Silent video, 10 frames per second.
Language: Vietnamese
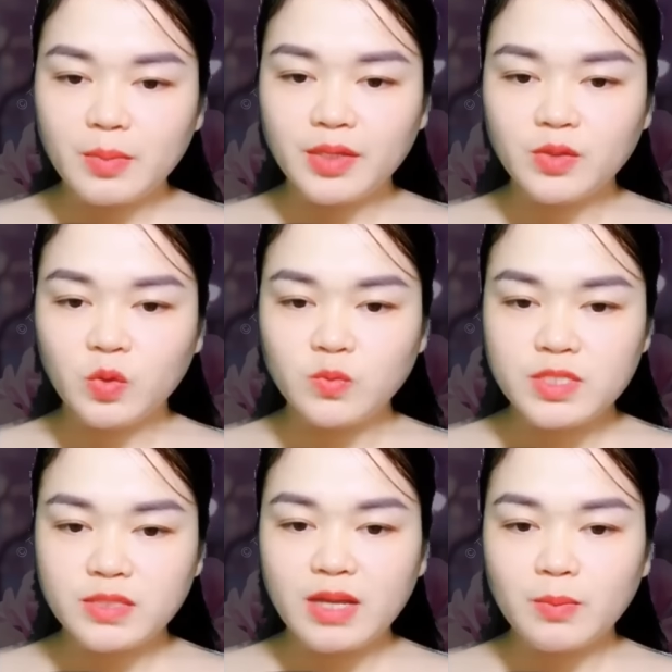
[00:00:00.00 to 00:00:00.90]
Năm ấy
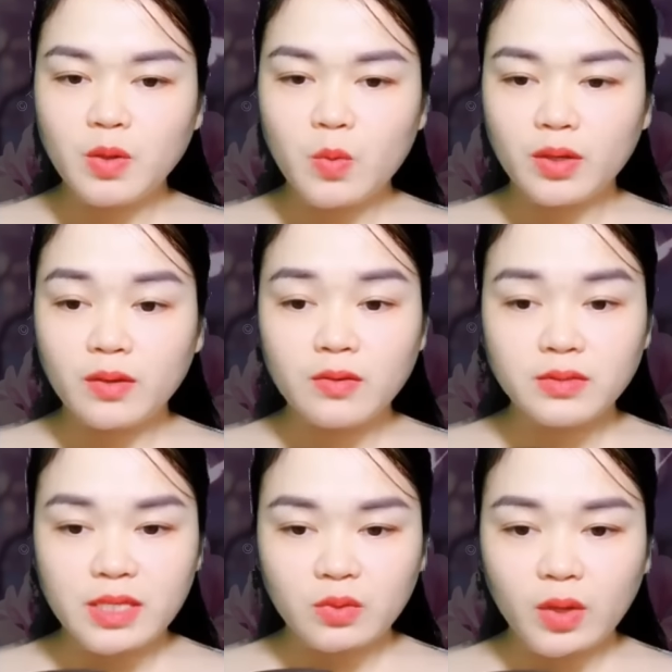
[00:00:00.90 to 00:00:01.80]
cũng chính là bước ngoặt
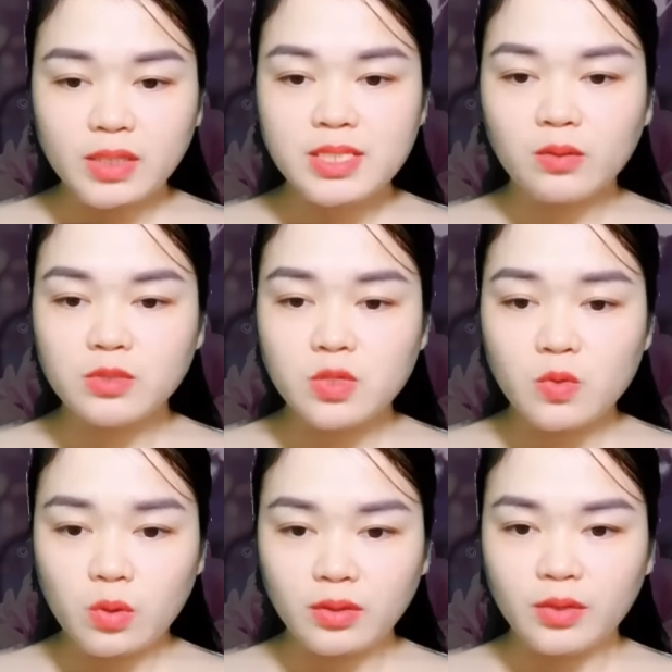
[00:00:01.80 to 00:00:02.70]
cực kỳ quan trọng
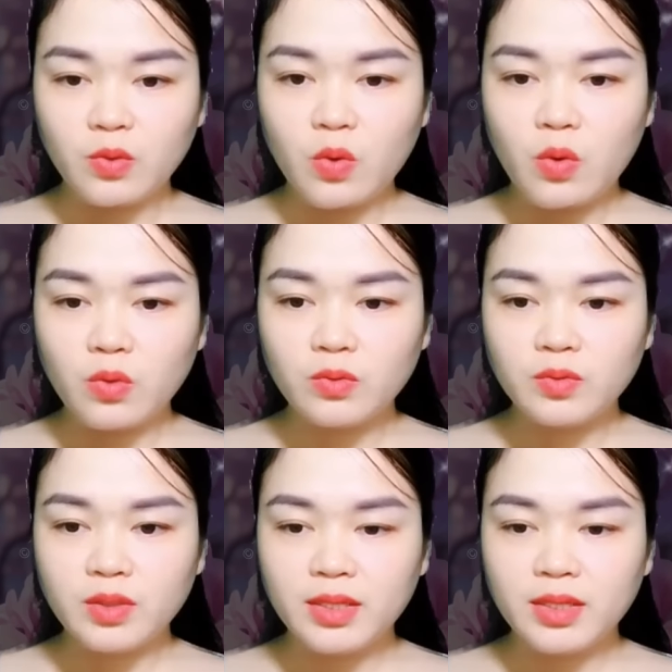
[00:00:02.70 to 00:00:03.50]
trong cuộc đời cô.